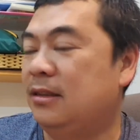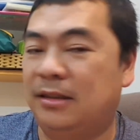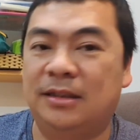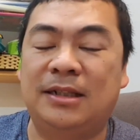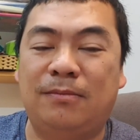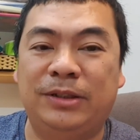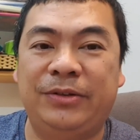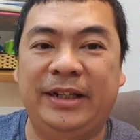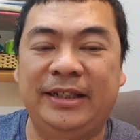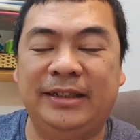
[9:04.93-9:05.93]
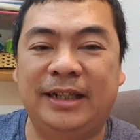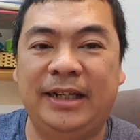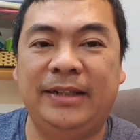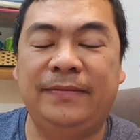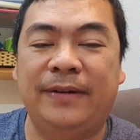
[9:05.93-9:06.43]
nửa đồng u ét đê
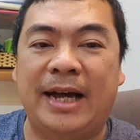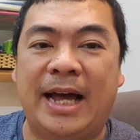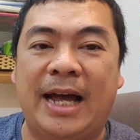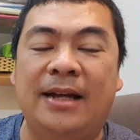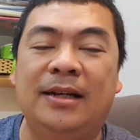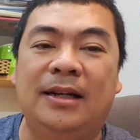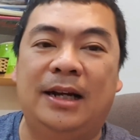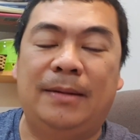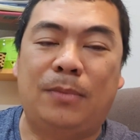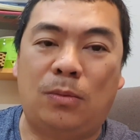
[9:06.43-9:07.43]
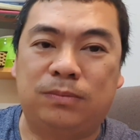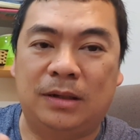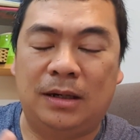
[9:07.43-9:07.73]
tê và à, một